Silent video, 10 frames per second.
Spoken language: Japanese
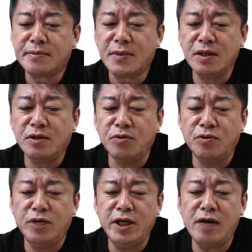その
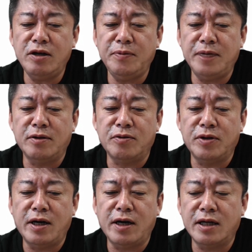リアルイベント
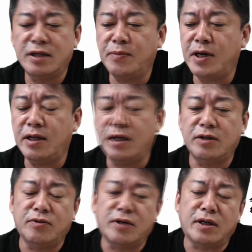で集まれない
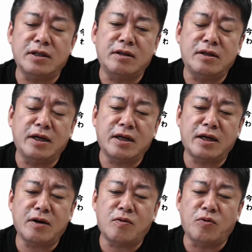人たちって
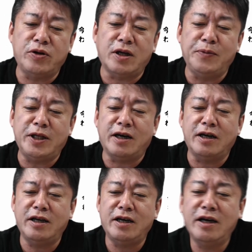結構いたみた
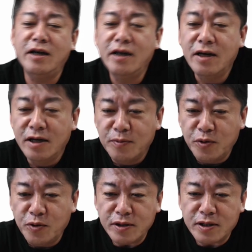いで、
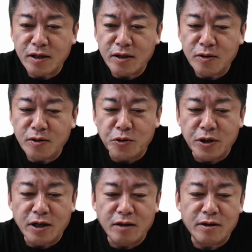僕は使ったこと
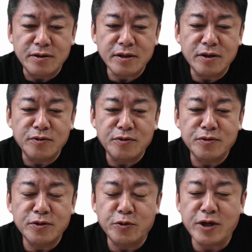なかったんですけど、
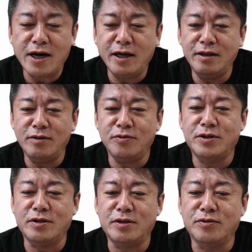その会員同
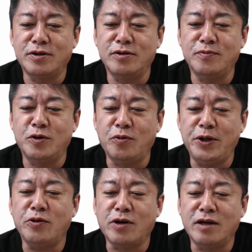士の Zoom 飲み
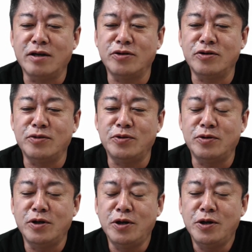とか、
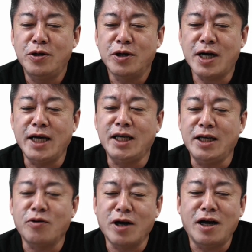Zoom 会議
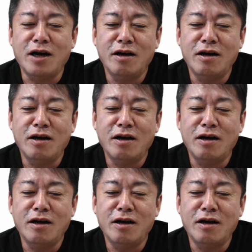とか、